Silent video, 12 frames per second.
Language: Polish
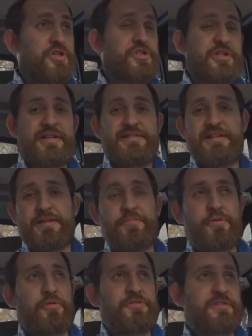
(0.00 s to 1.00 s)
Jeszcze teraz jadę
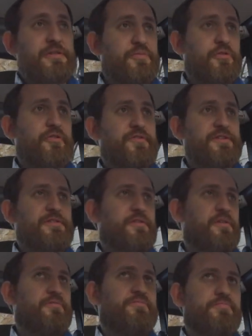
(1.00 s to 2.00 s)
po kostce brukowej,
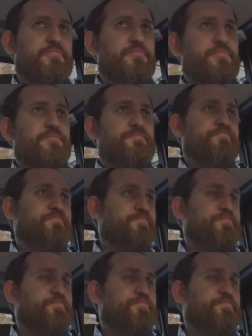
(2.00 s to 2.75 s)
co mm,